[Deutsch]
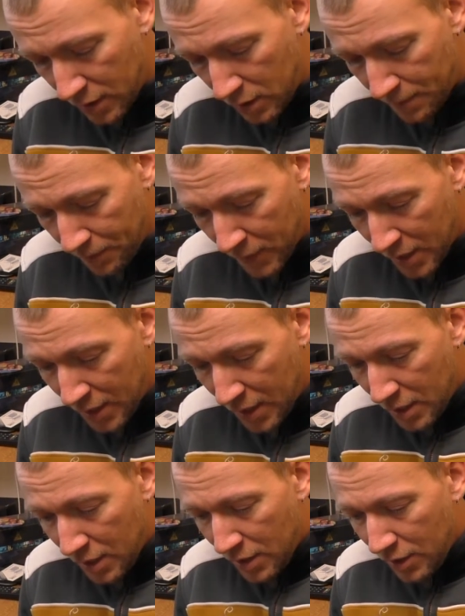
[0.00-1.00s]
ähm,
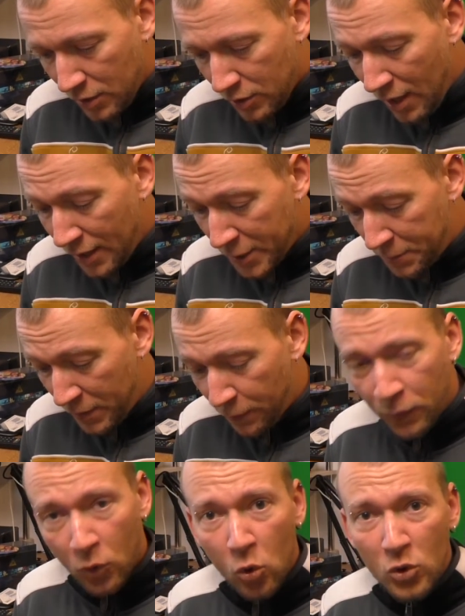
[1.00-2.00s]
ja, ich bin
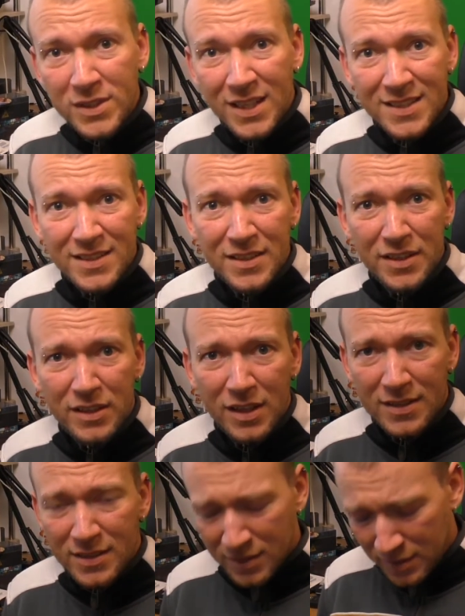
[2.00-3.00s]
froh, dass ich
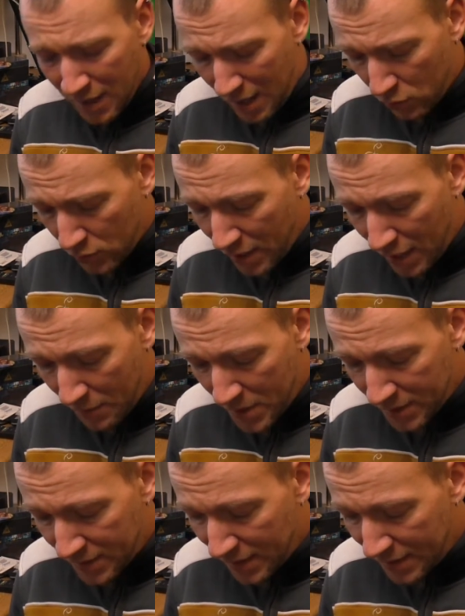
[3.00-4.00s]
jetzt nach und nach mir diese